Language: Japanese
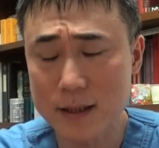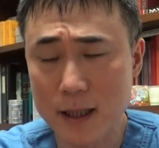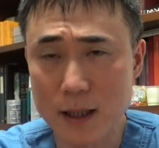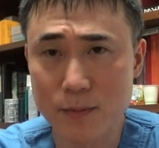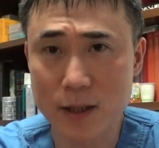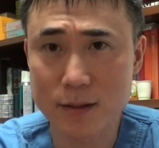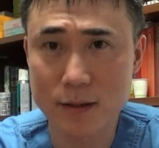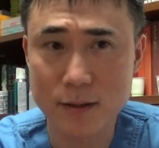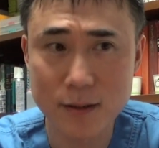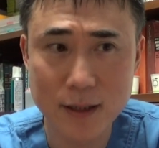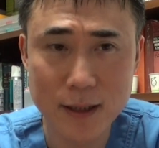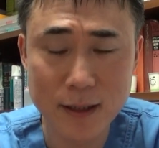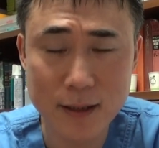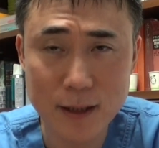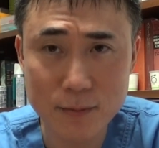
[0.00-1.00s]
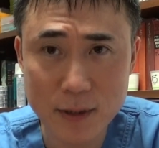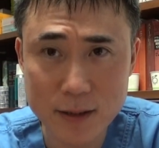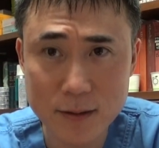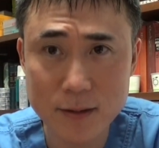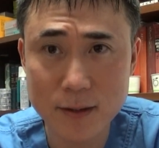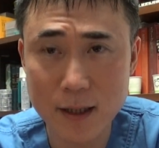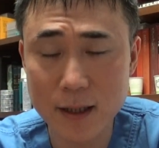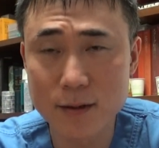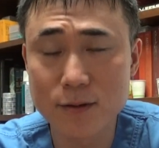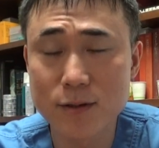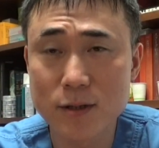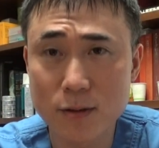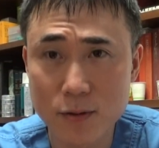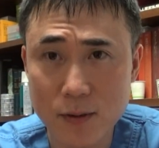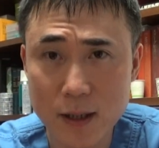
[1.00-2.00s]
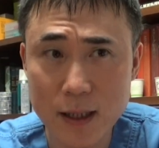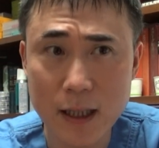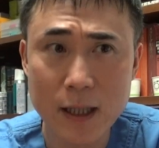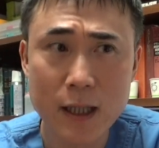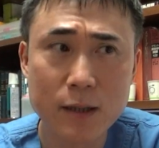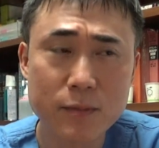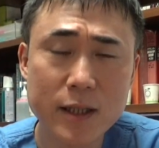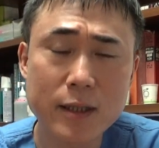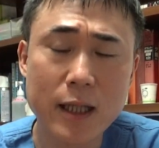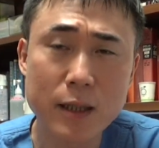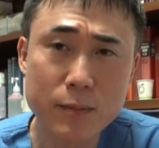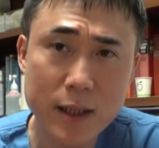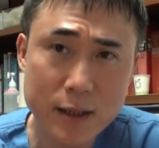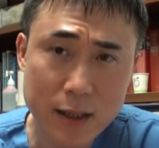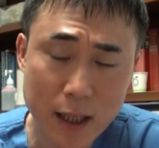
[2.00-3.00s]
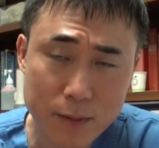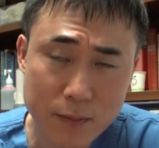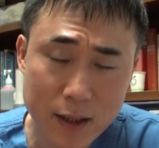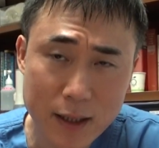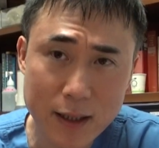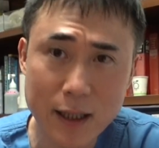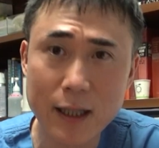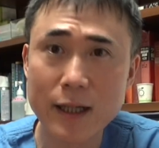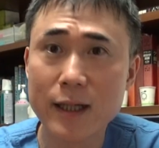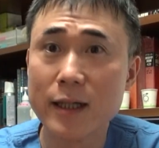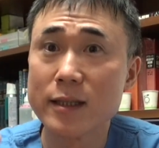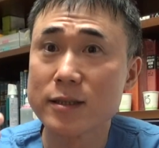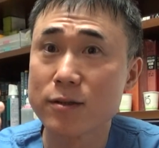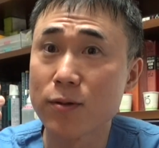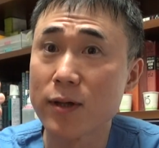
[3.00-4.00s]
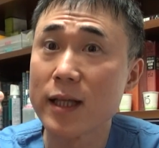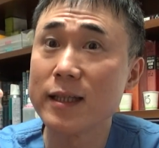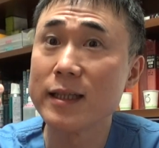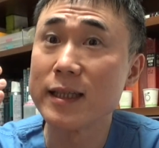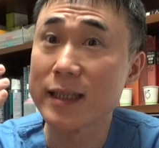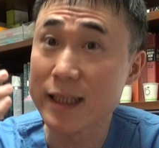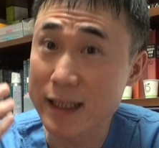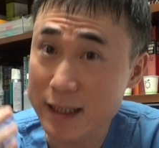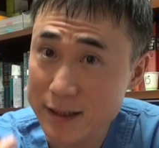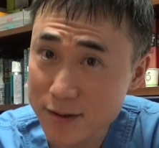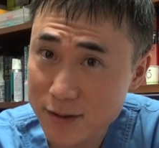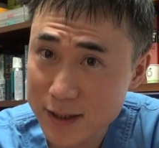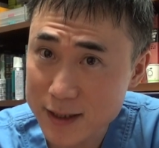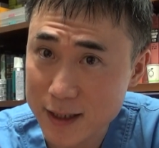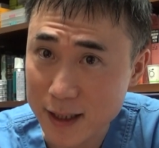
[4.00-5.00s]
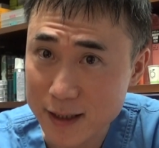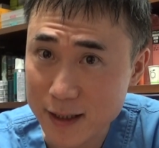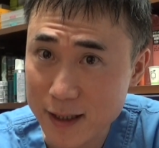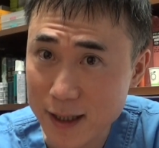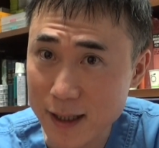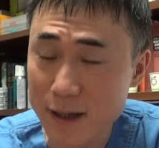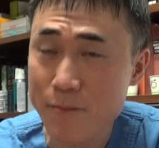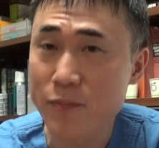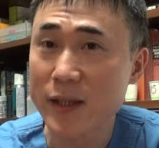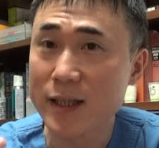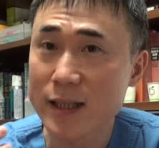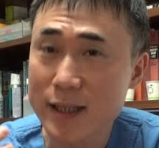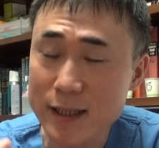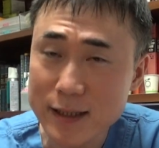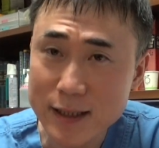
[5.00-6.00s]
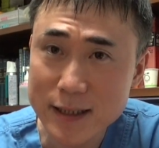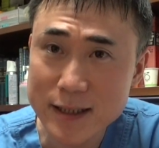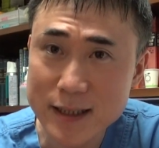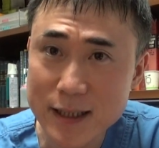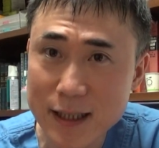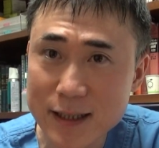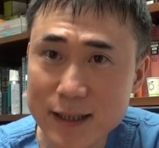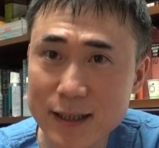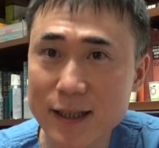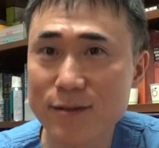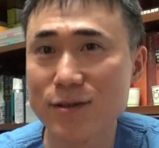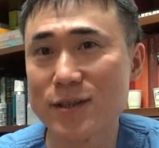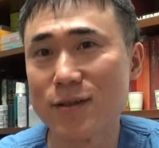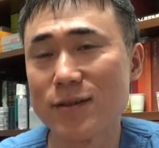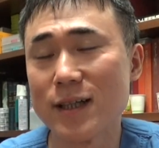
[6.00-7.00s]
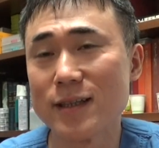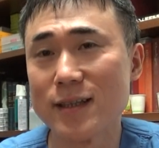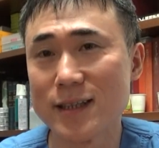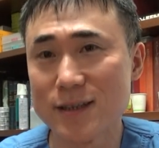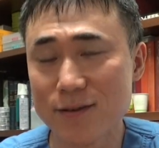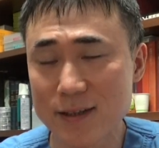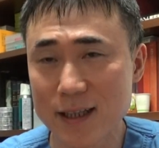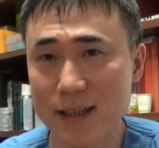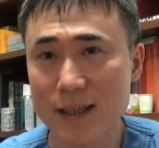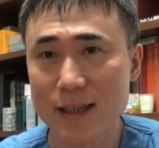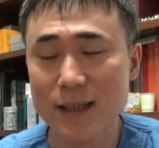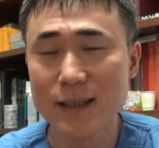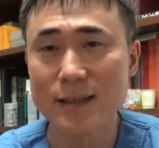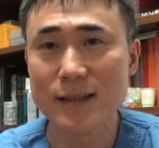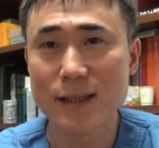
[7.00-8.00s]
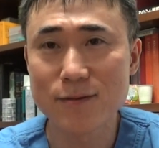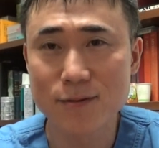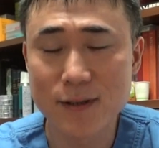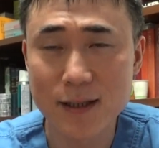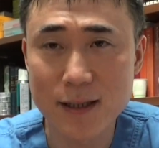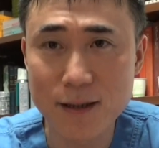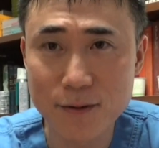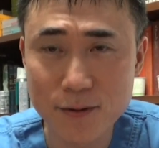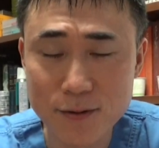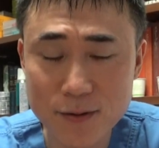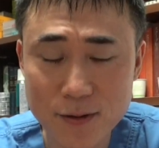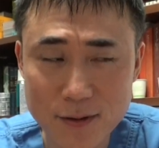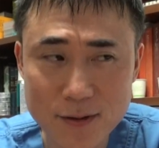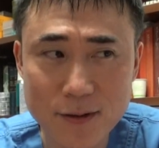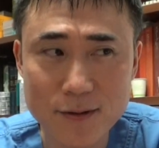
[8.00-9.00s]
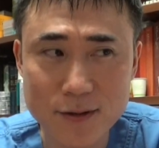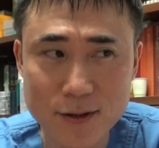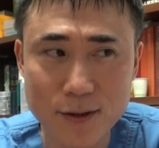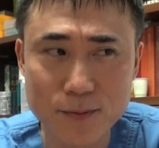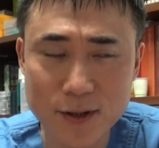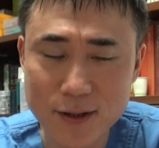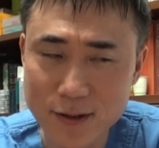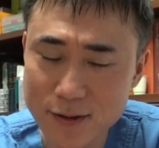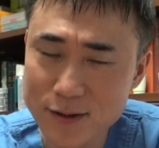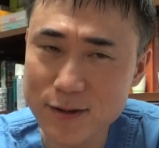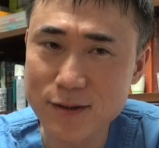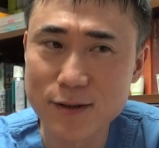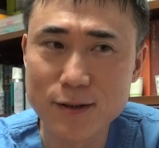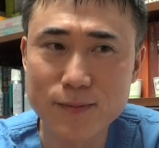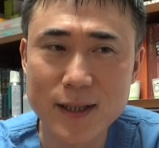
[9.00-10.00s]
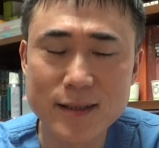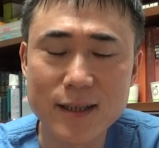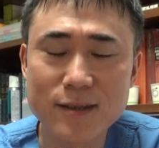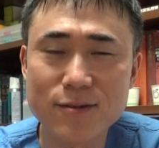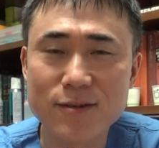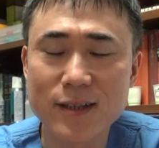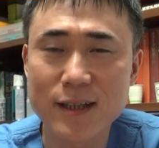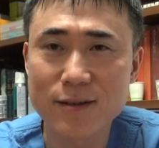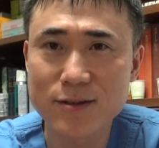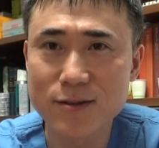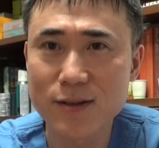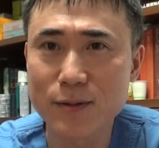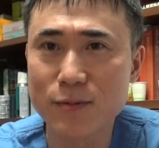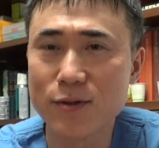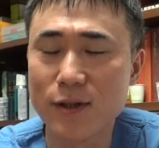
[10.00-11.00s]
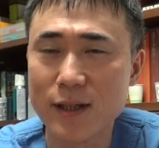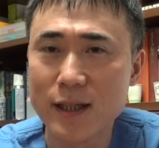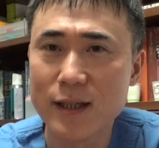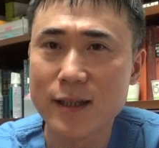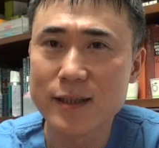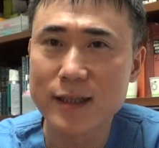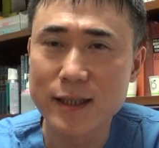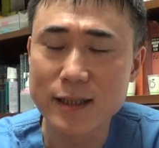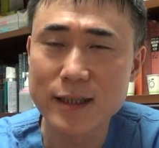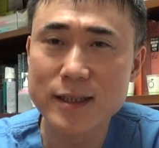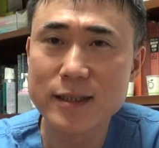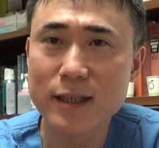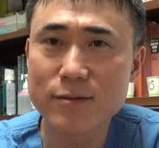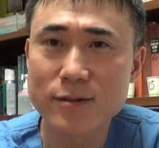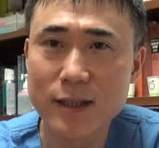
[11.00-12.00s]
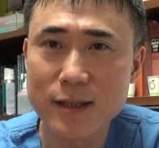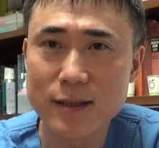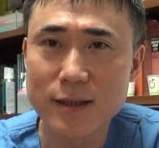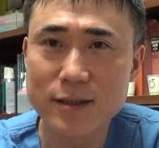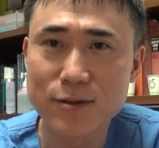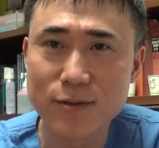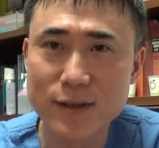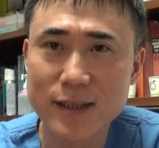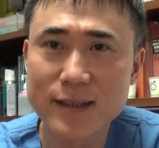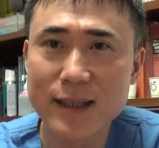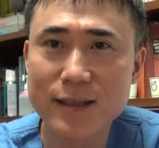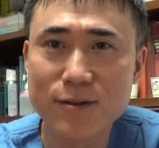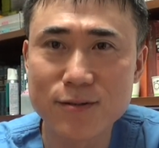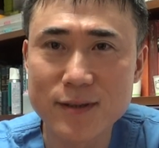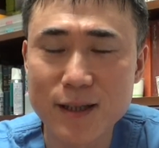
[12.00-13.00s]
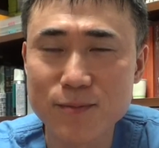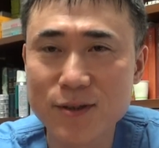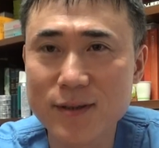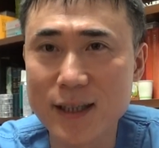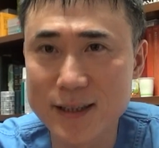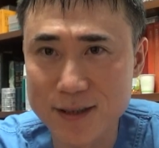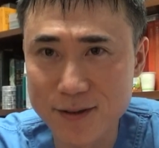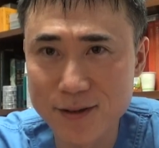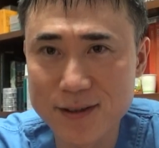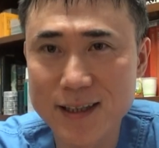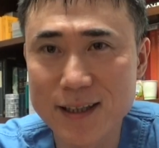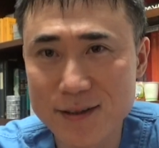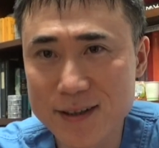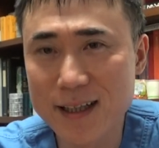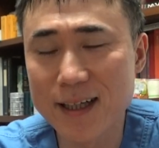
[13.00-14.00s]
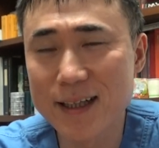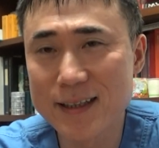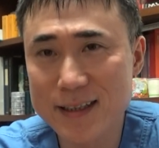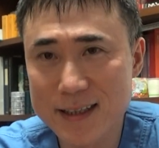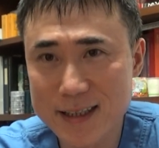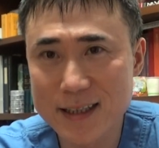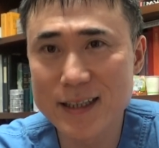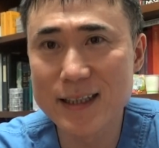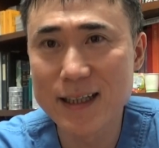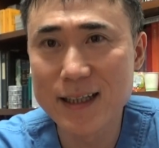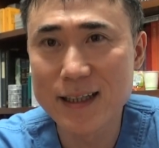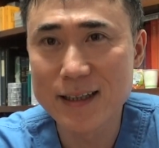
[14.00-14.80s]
違います気になりますっていう人は、まあ、たまたまそれに気づいちゃって気にしちゃってる人なんですよね。なのでほとんどの人はもう99%ぐらいの人はもう気にしなくていいですよ人間こんなもんですよっていう感じ